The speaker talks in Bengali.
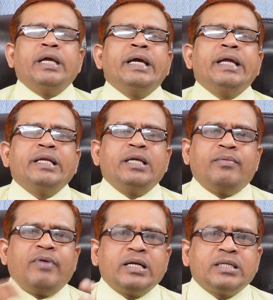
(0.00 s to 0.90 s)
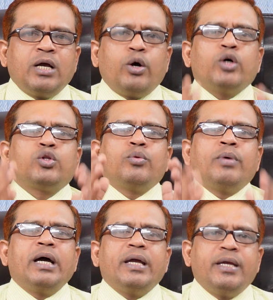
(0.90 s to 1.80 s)
ইংরেজি ভাষায়
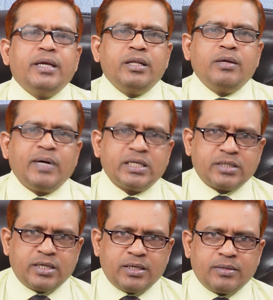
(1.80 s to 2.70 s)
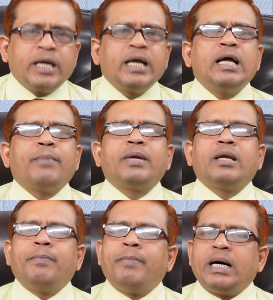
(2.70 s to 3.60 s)
অথবা হিন্দি ভাষায় এখানে
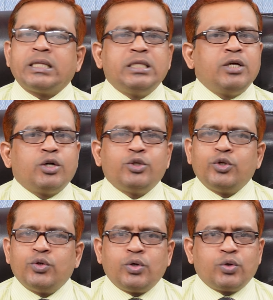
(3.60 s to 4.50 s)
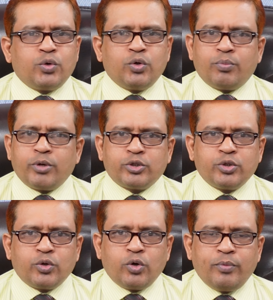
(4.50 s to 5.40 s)
আপনাকে বাদ দেওয়ার জন্য কোনো
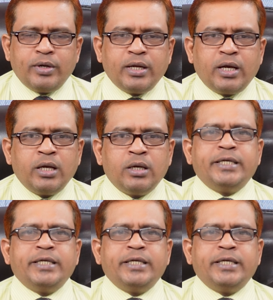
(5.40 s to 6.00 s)
প্রশ্ন করবেন না